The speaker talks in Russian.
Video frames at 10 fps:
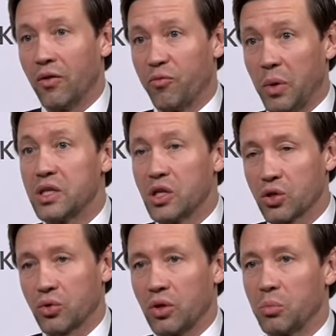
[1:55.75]
в
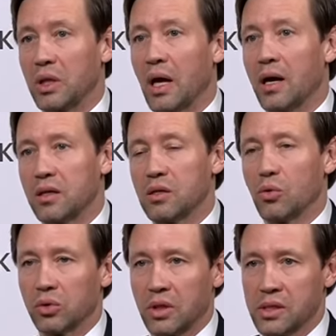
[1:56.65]
поддержку именно
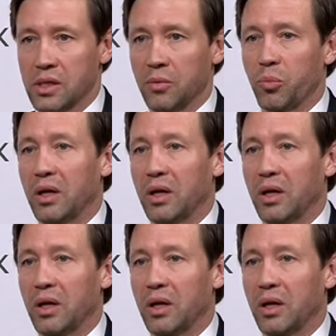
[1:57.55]
IT-отрасли.